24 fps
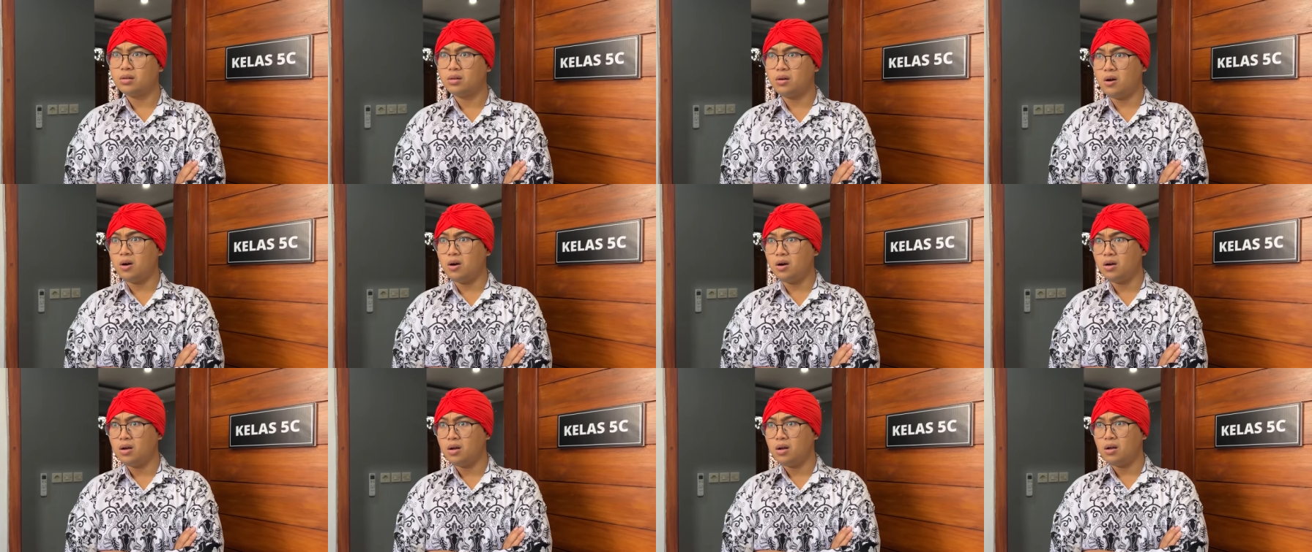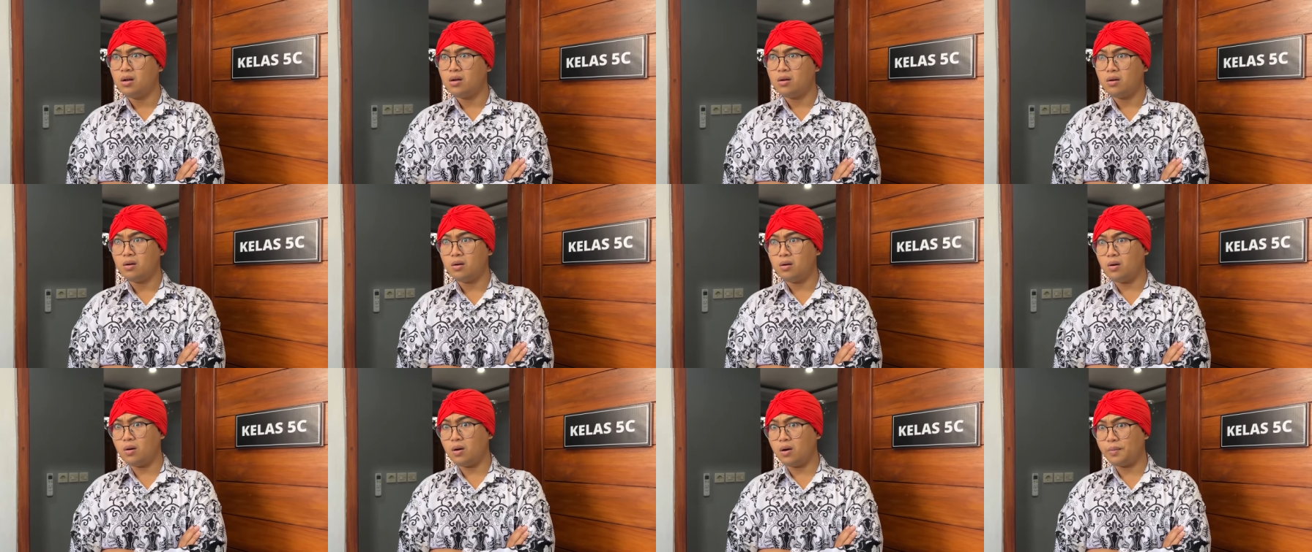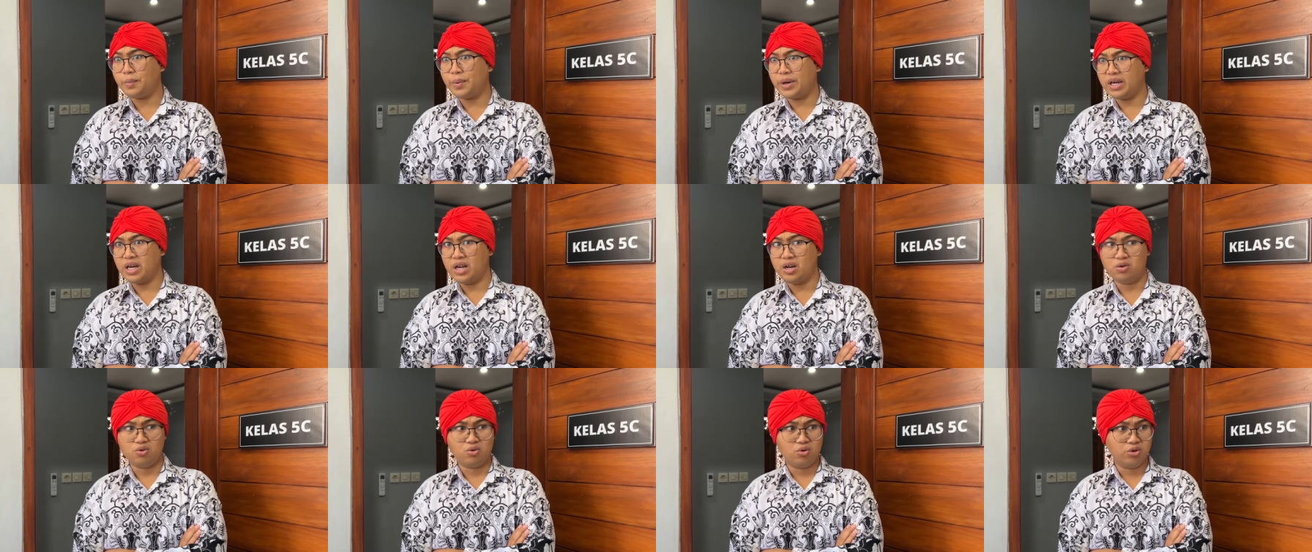Loh, kok
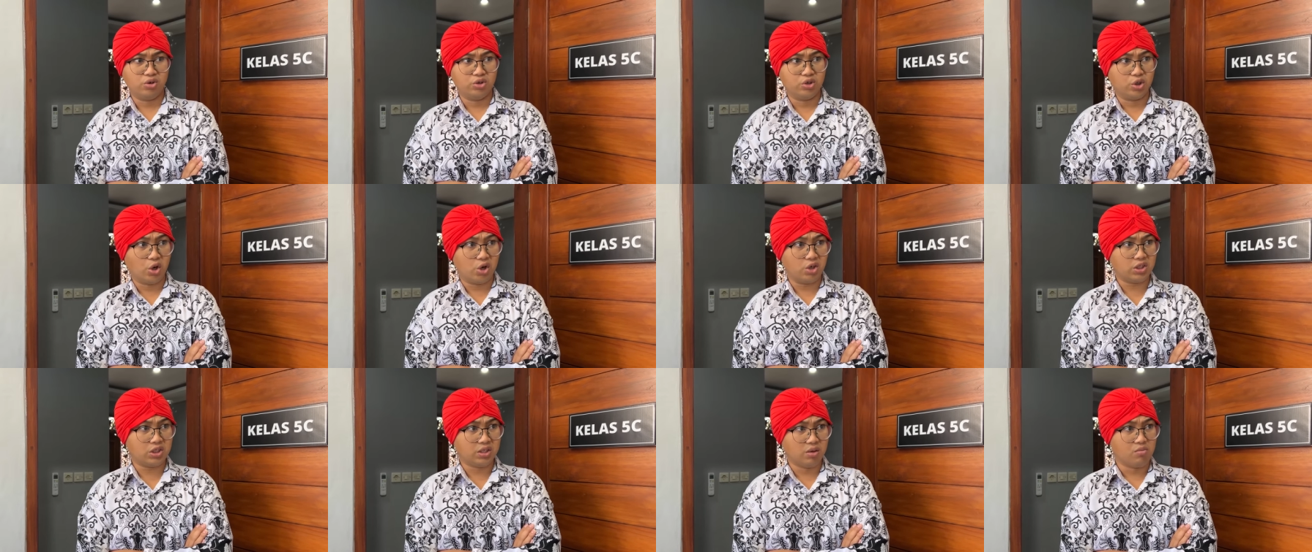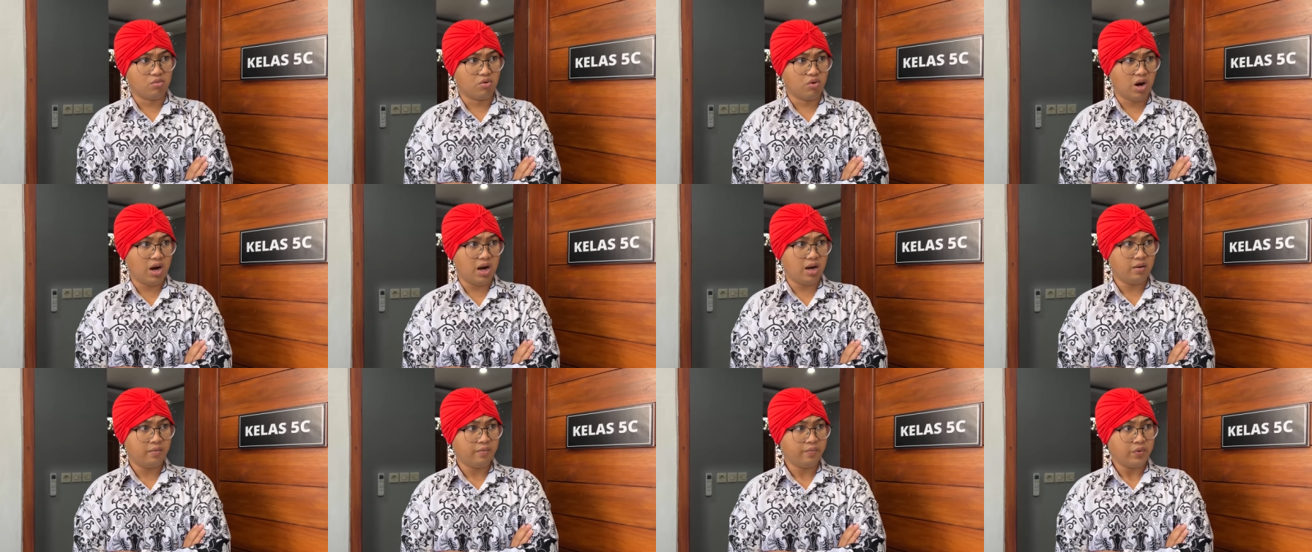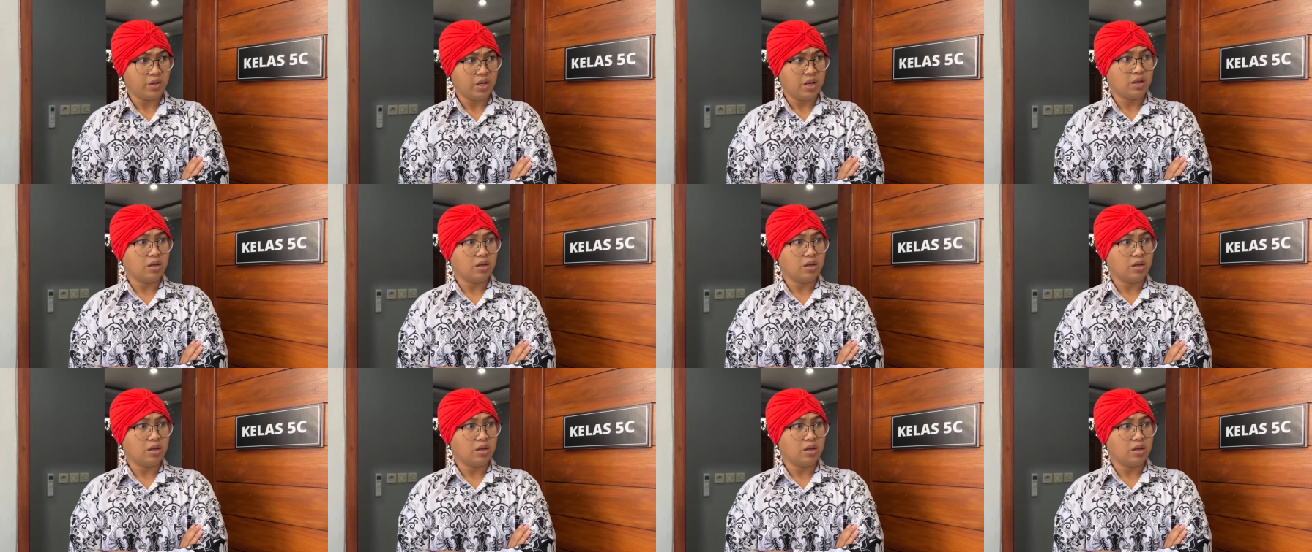pada nunduk semua?